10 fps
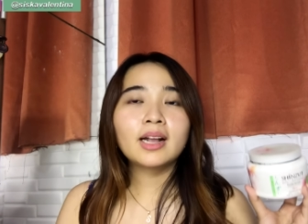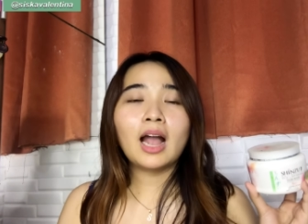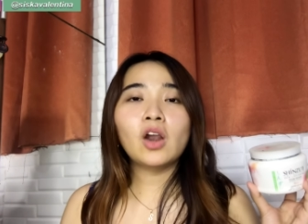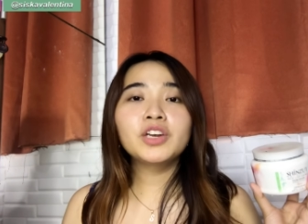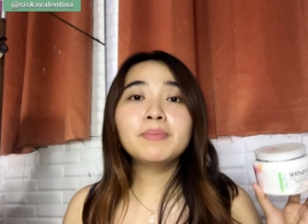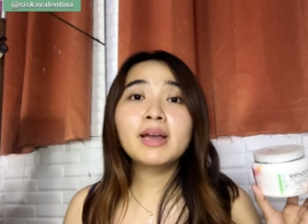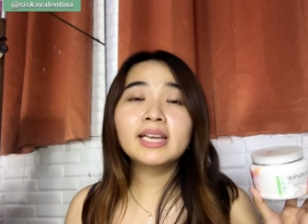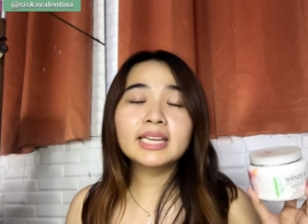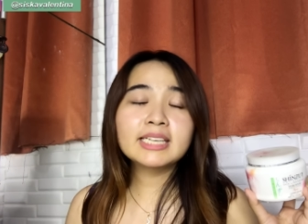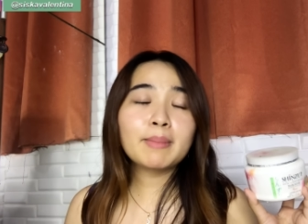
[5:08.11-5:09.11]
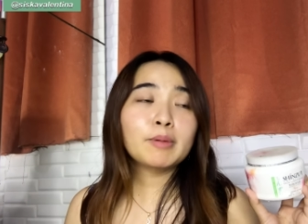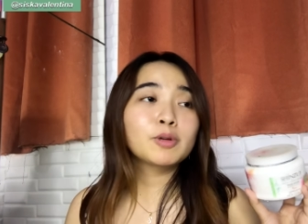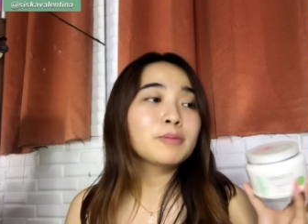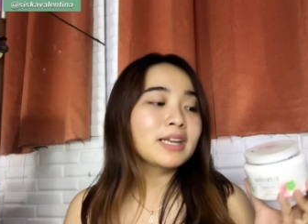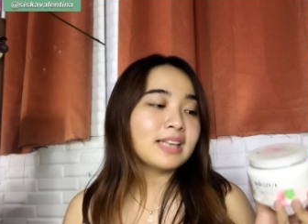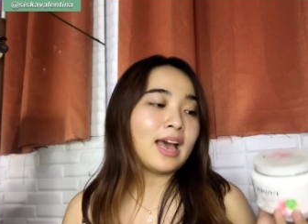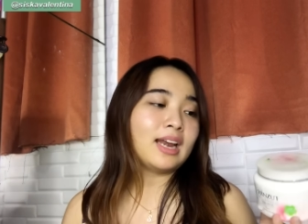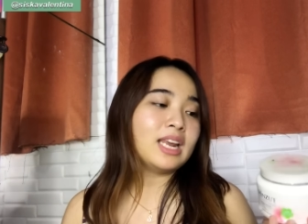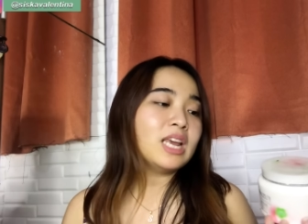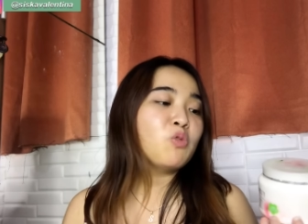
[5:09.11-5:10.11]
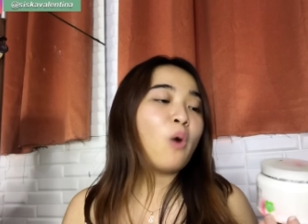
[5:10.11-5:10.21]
kalau dibandingin sama Purbasari,